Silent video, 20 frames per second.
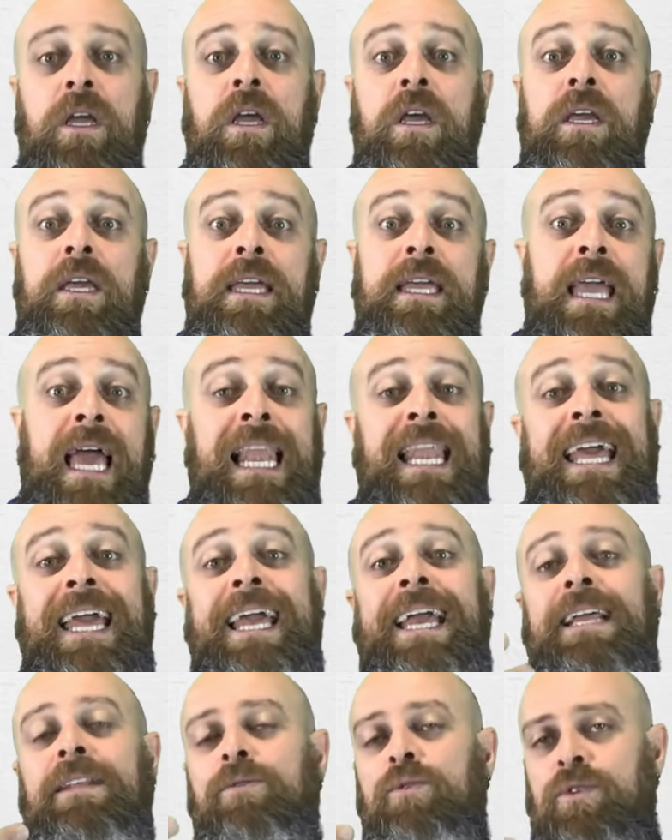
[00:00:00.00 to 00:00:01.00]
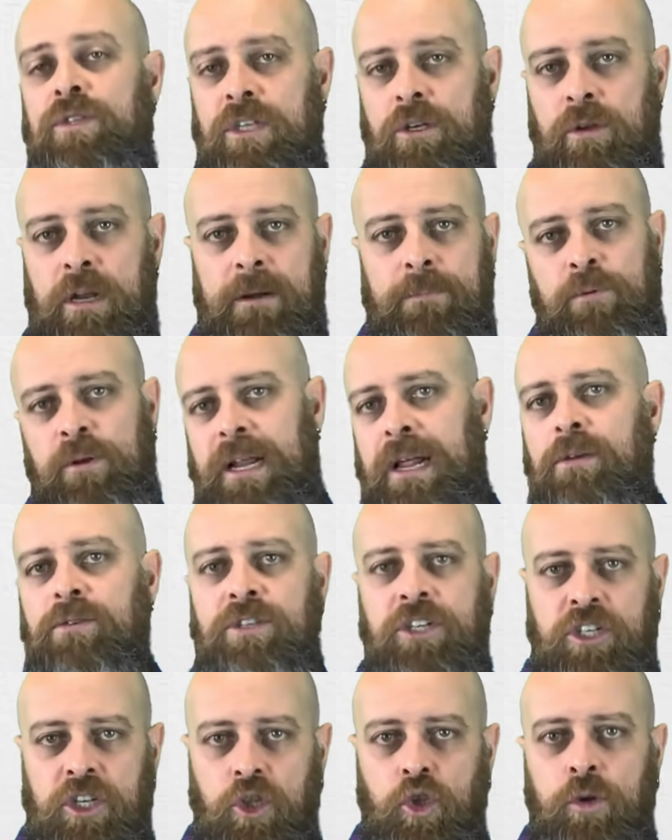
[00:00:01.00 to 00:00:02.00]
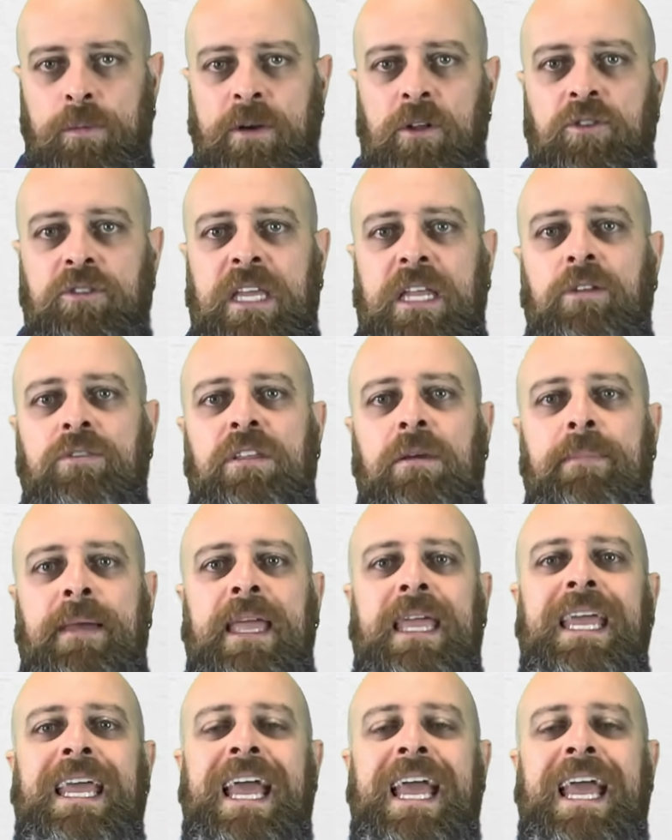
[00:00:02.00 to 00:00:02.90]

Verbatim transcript: E além do singular e plural, ou seja, número, eu tenho também